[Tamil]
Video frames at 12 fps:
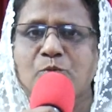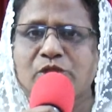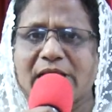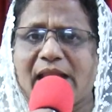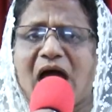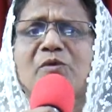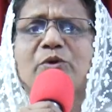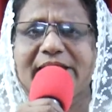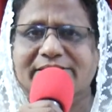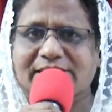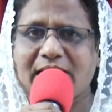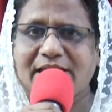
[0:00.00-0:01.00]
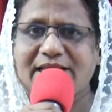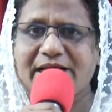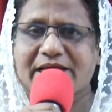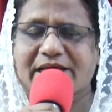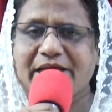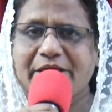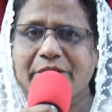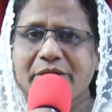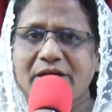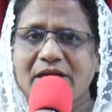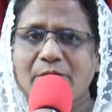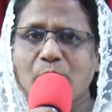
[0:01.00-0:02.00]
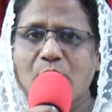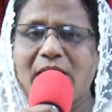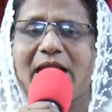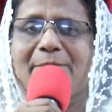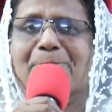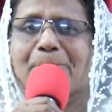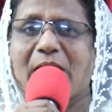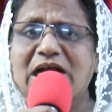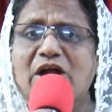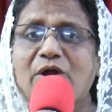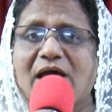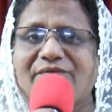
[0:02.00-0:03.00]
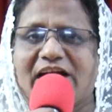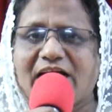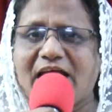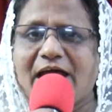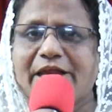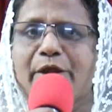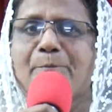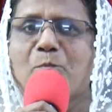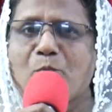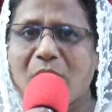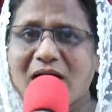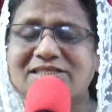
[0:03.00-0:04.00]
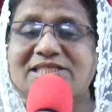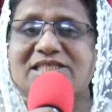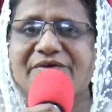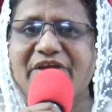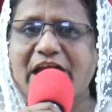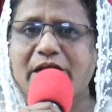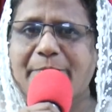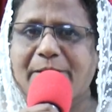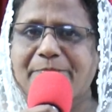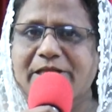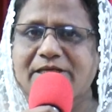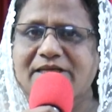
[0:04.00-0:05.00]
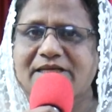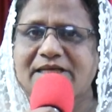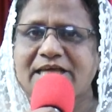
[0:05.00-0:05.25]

முதலாம் உயிர்த்தெழுதலுக்கு உங்களை பங்குள்ளவர்களாய் மாற்ற வேண்டும் என்பது